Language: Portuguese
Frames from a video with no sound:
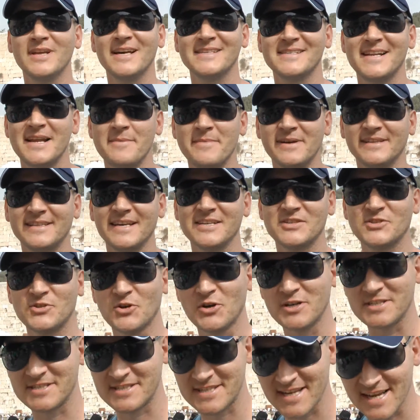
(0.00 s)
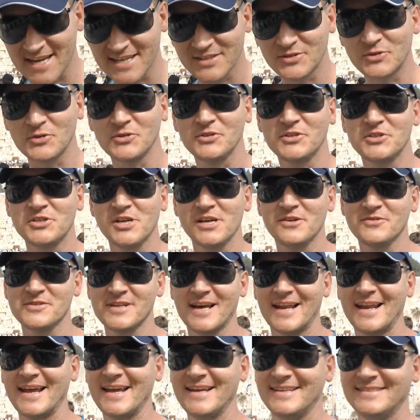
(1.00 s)
das Lamentações, dentro de
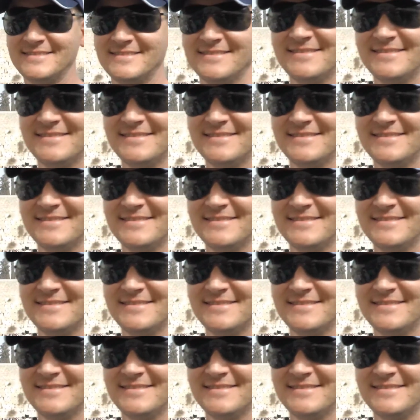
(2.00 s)
Jerusalém.